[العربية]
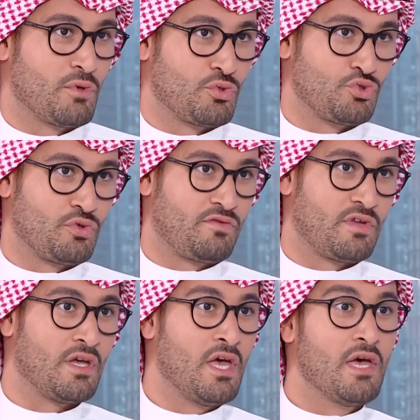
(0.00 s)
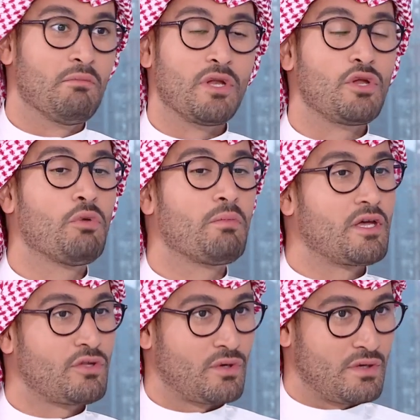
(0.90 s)
اللي موجود فيه من
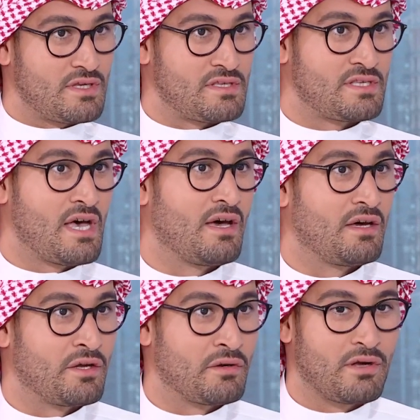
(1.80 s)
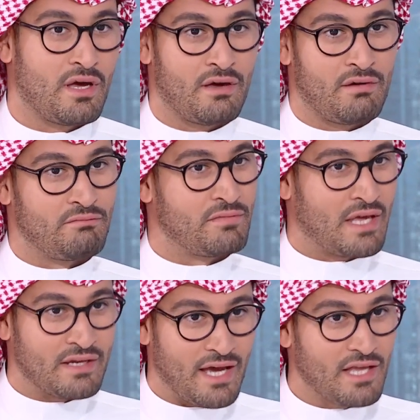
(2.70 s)
يوم ما يدخل الزائر آه،
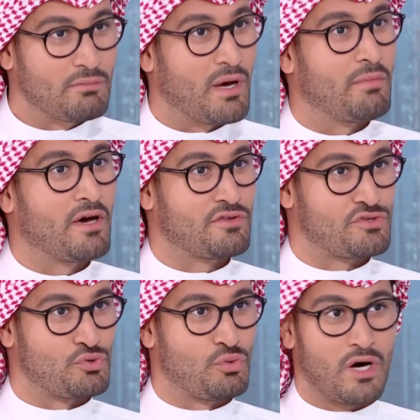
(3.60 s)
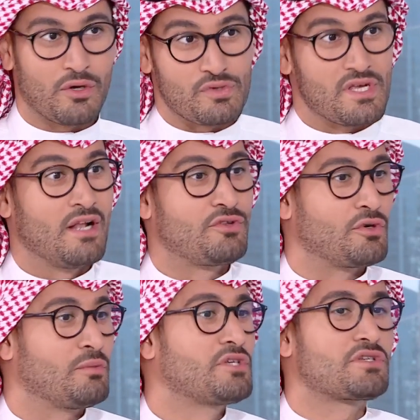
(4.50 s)
أنا قعدت مع بعض الزوار
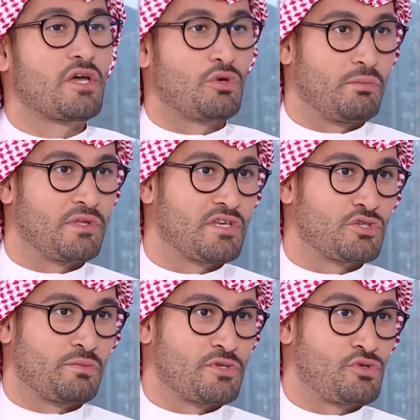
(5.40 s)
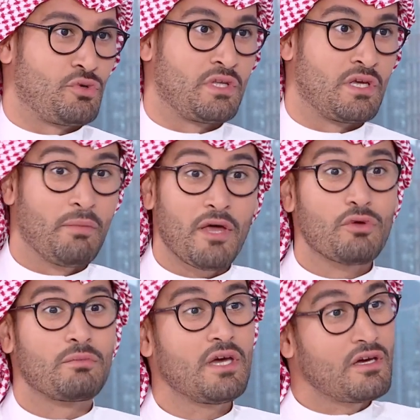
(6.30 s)
وسألتهم إيش رأيكم بالتجربة السعودية
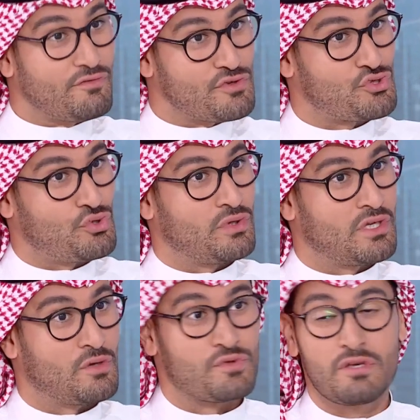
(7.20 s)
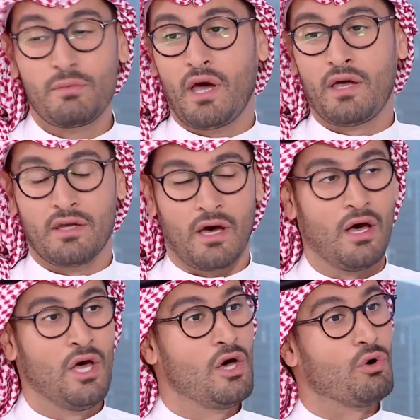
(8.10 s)
بعضهم يعرف السعودية وسمع
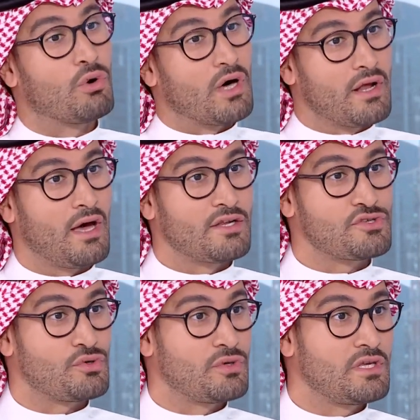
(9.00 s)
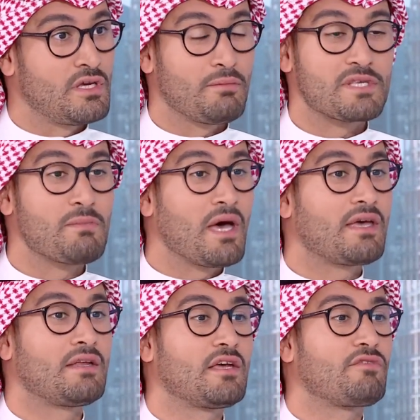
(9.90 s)
عنها وقرأ عن السعودية بس
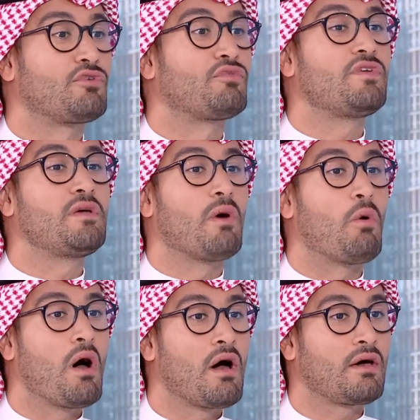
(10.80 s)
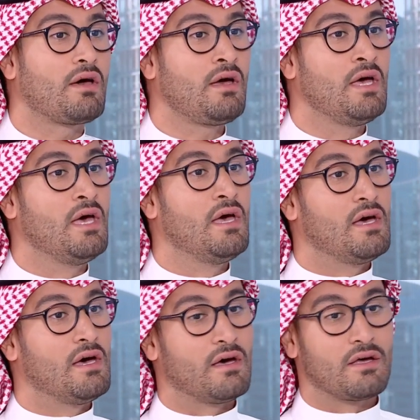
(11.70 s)
ما كان يعرف أنه في مواقع
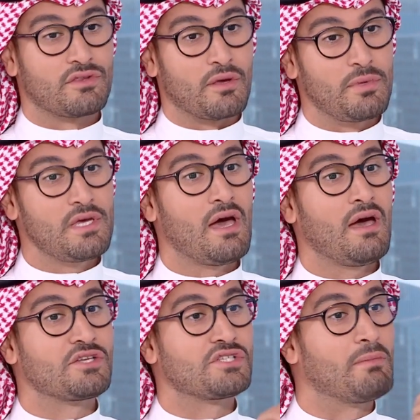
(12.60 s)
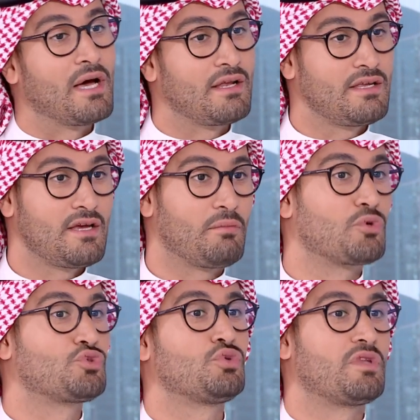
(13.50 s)
آه، طبيعة
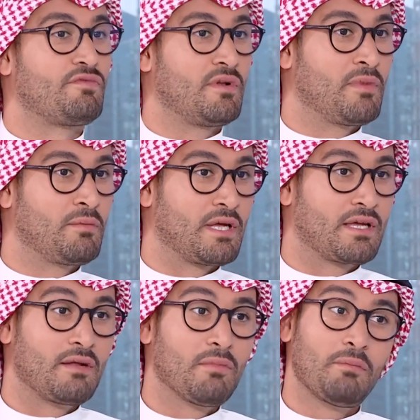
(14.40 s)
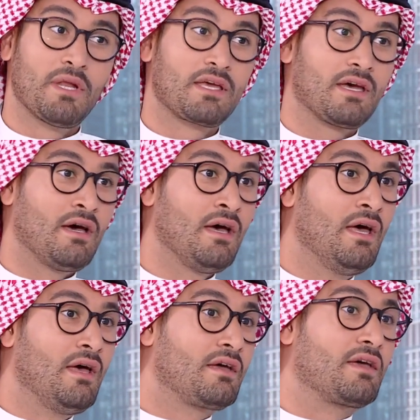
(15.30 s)
جمالية موجودة في المملكة نعم. المملكة
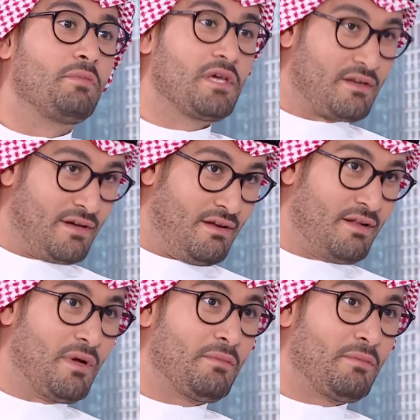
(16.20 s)
نعم. كبيرة